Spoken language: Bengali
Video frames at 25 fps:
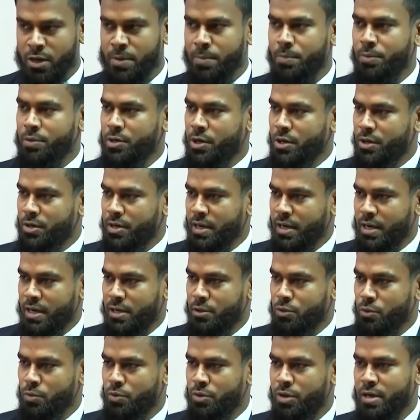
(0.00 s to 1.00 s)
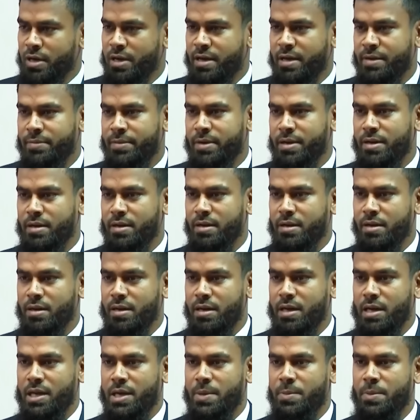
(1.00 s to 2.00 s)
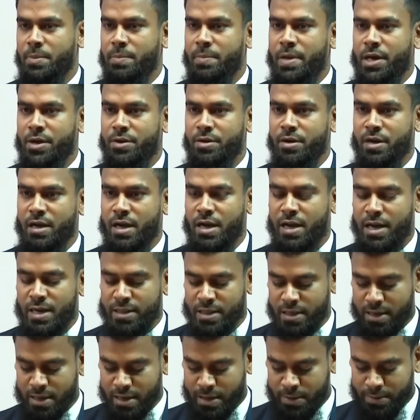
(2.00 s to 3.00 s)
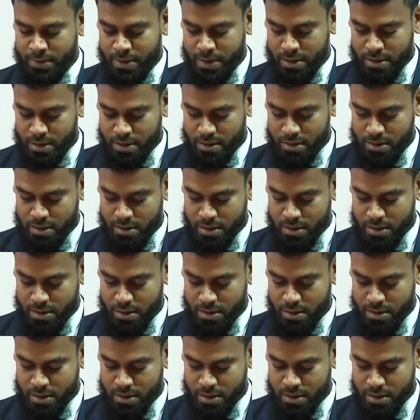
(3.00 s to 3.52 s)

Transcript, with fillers: হলে পনেরো টাকায় দুপুরের খাবার এবং বারো টাকায় রাতের খাবার